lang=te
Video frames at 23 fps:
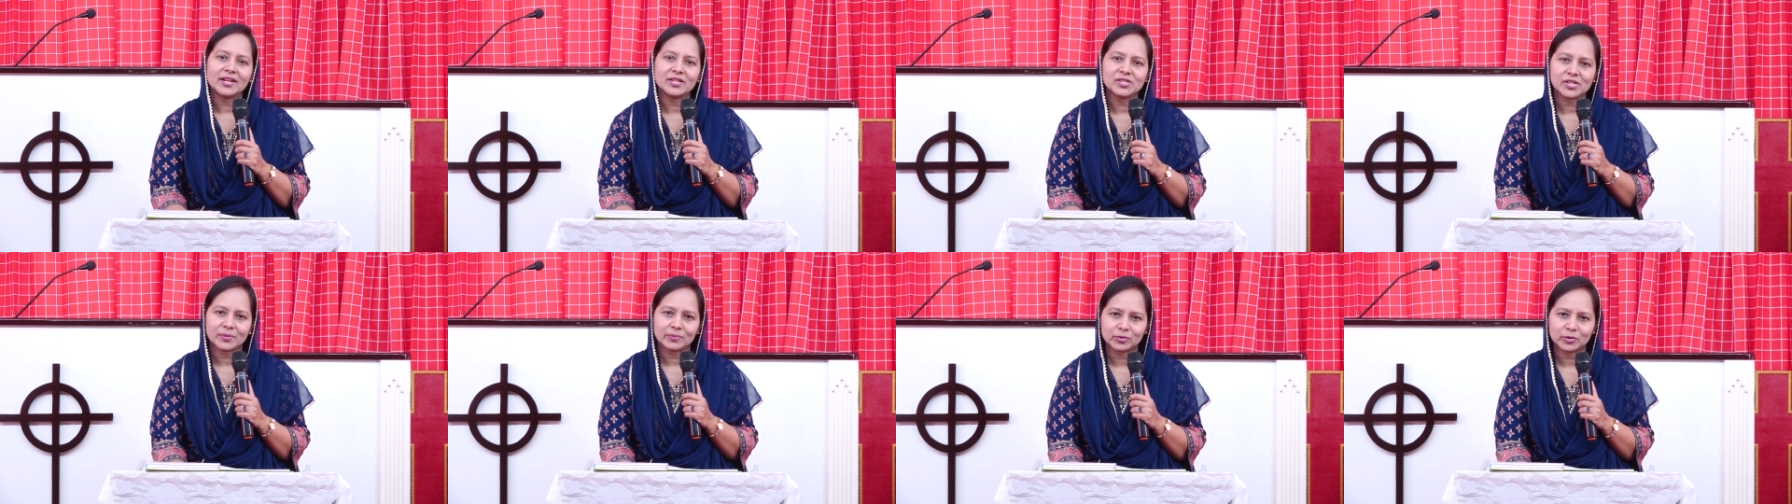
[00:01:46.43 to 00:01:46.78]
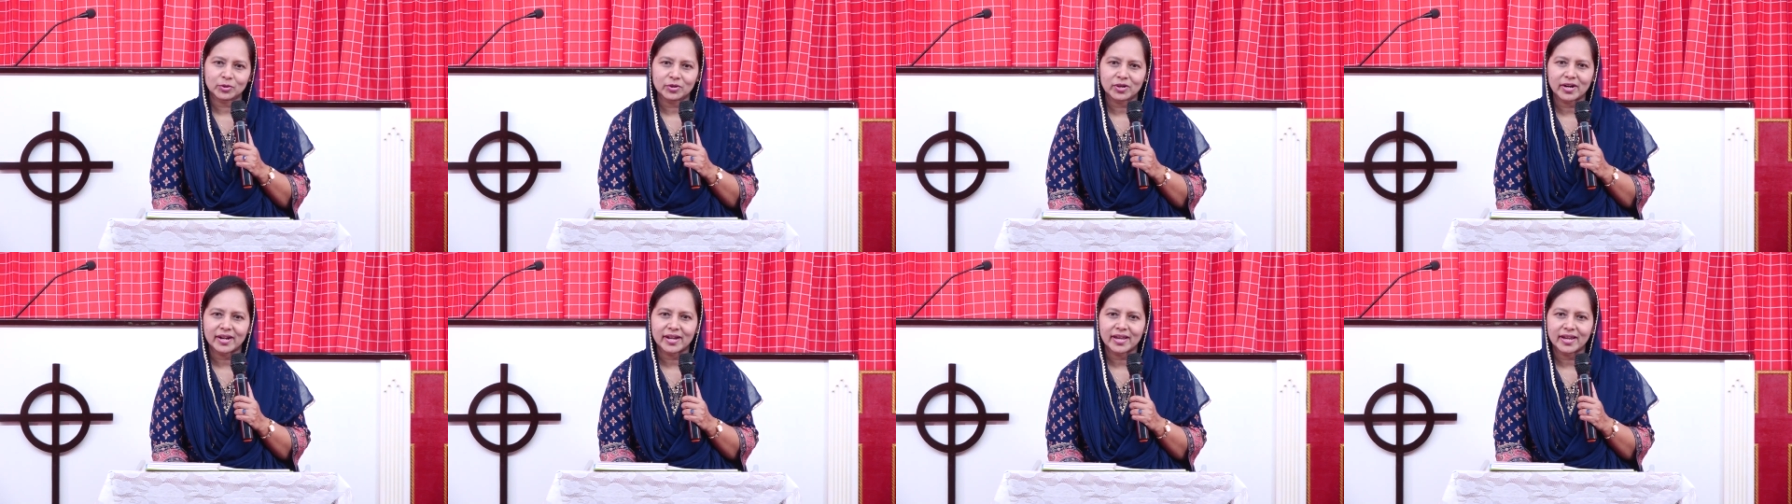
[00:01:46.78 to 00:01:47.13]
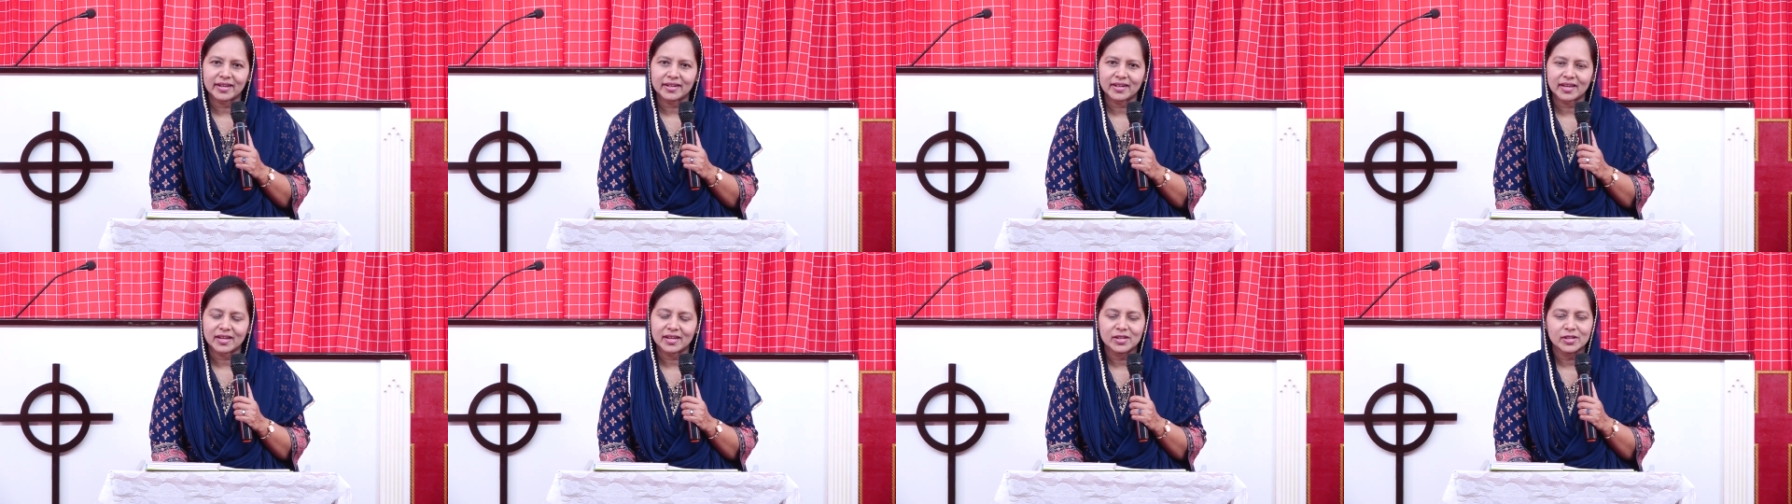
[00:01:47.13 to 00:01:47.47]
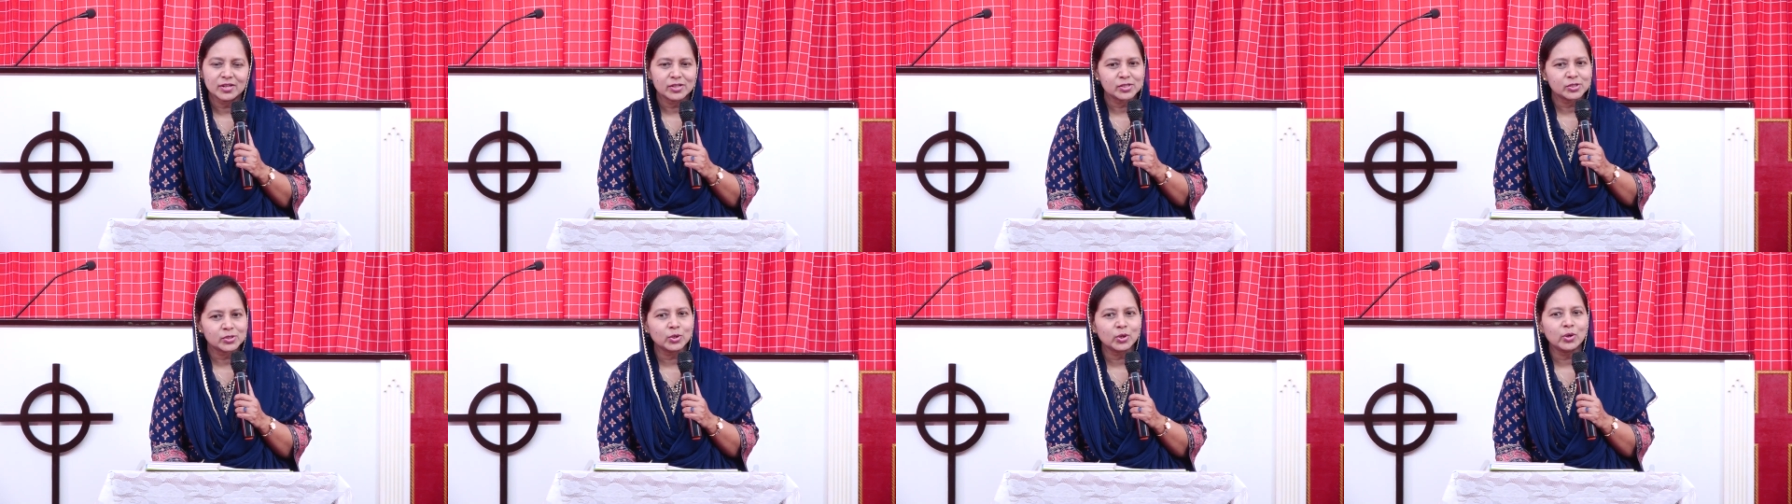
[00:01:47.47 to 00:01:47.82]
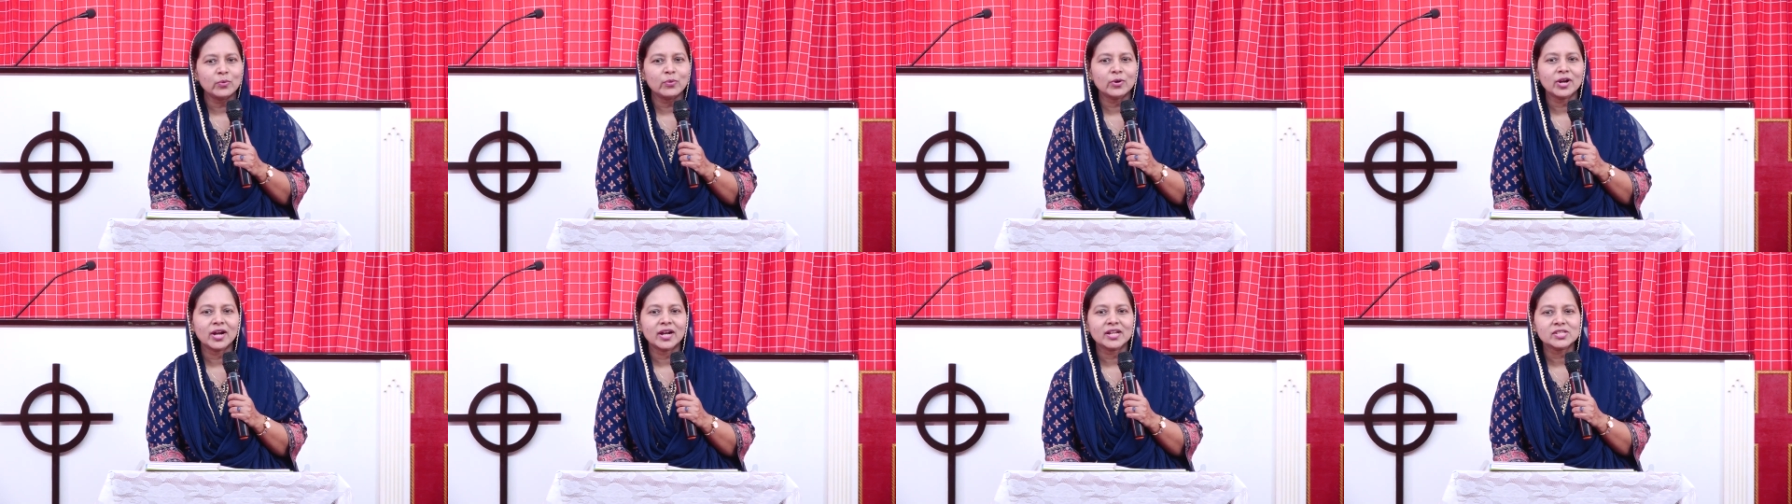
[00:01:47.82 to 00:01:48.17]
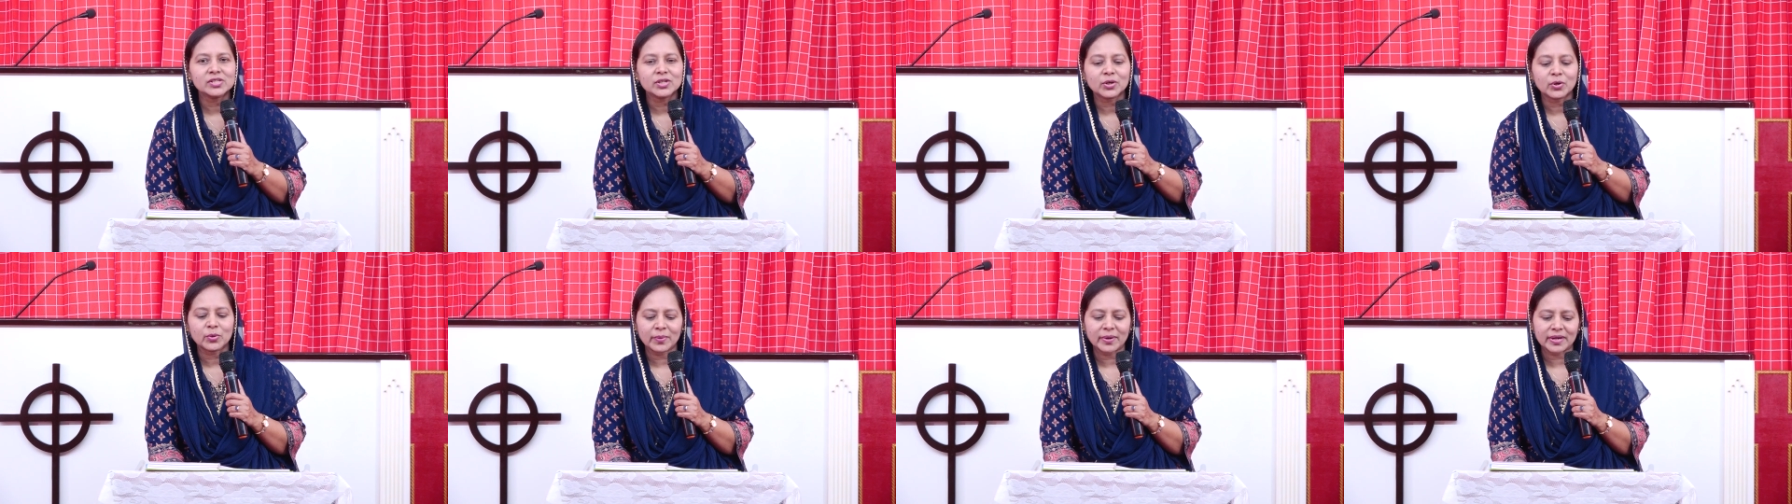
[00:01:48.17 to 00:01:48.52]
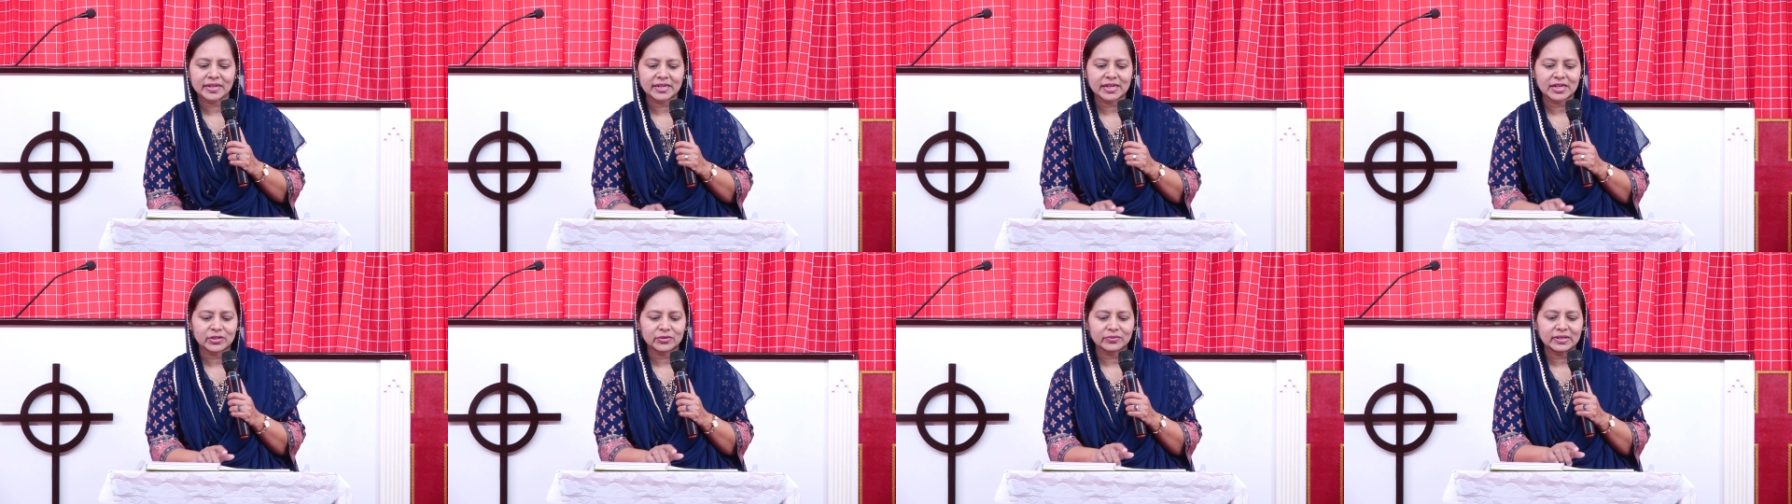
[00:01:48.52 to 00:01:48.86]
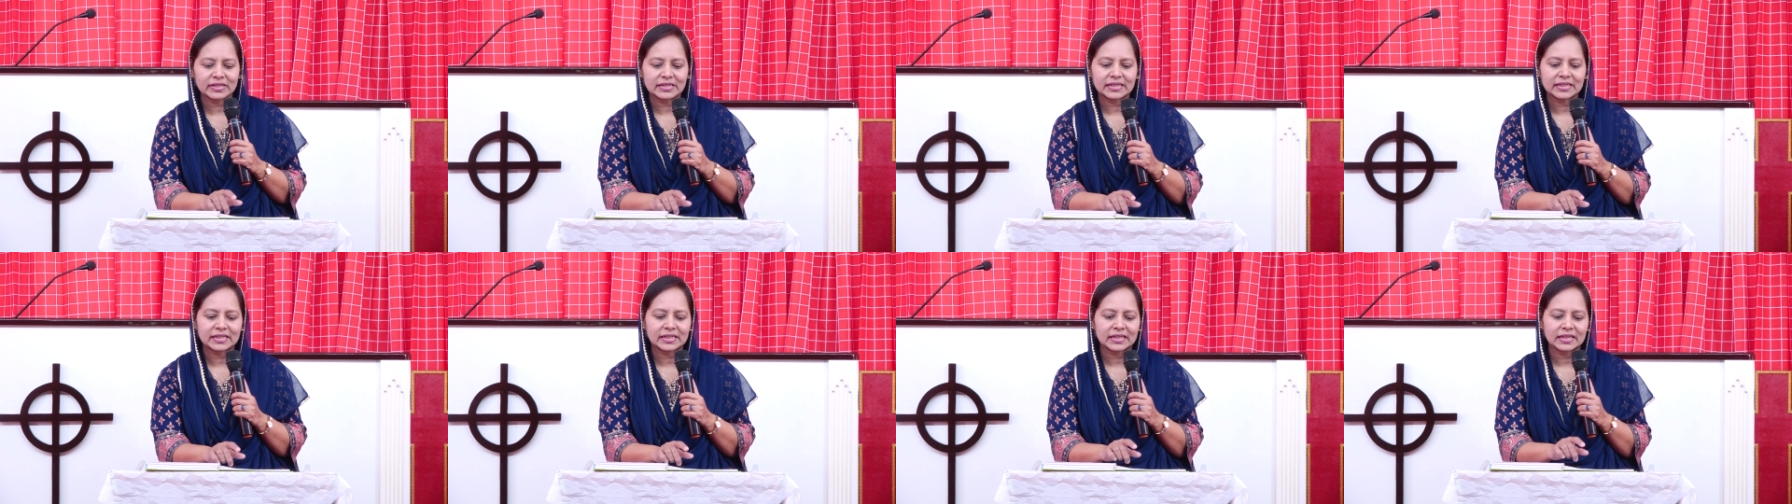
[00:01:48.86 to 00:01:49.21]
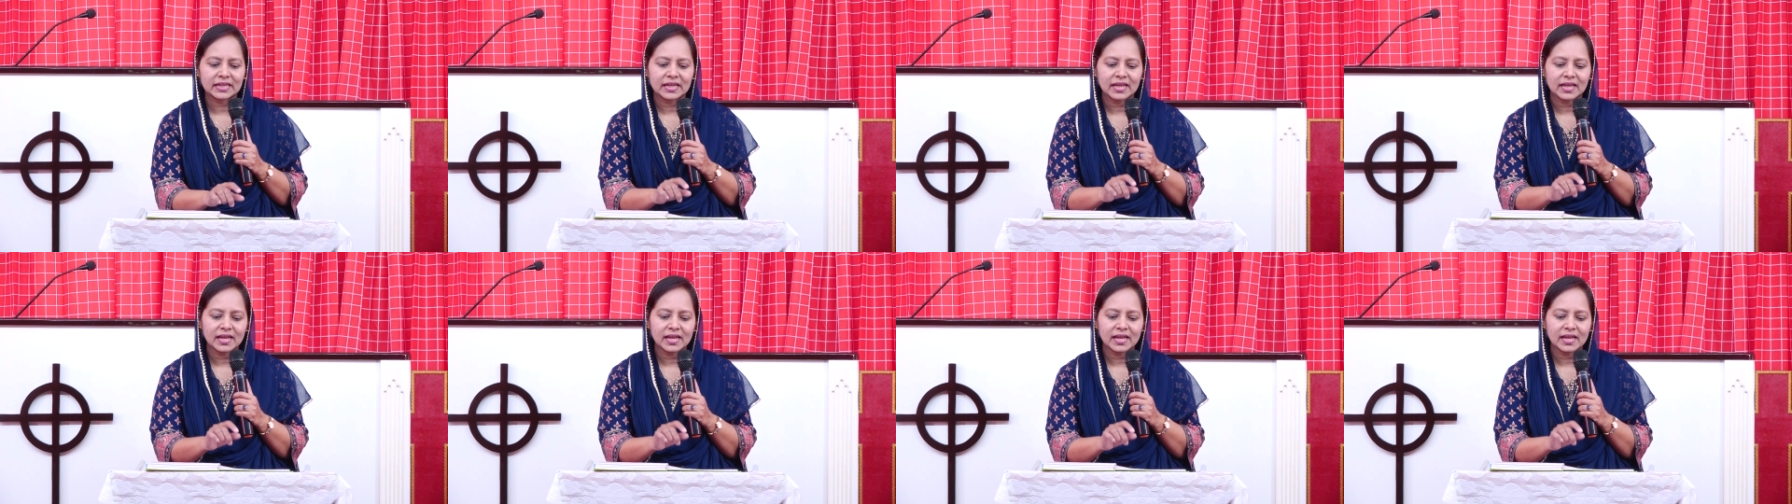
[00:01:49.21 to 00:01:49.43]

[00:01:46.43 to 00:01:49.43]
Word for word: అని చెప్తున్నాడు ఆయన సులువుగా చిక్కు పెట్టేటువంటి